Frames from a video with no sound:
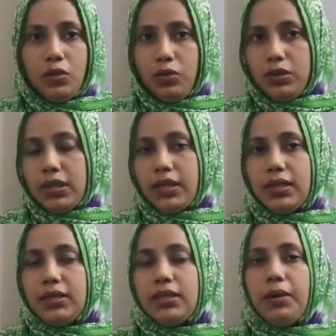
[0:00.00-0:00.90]
তো
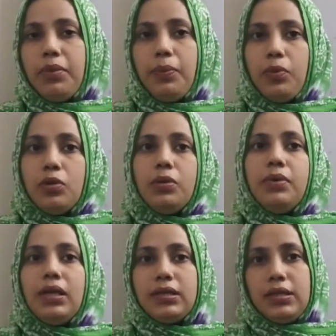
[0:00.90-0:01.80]
সেক্ষেত্রে আমরা
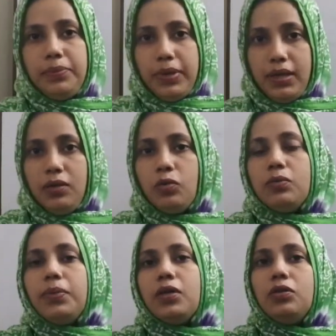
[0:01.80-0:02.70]
প্রথমে আসতে পারি
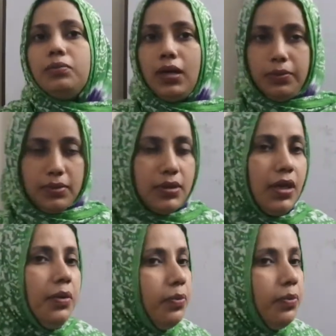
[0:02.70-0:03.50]
উৎপাদন ব্যবস্থার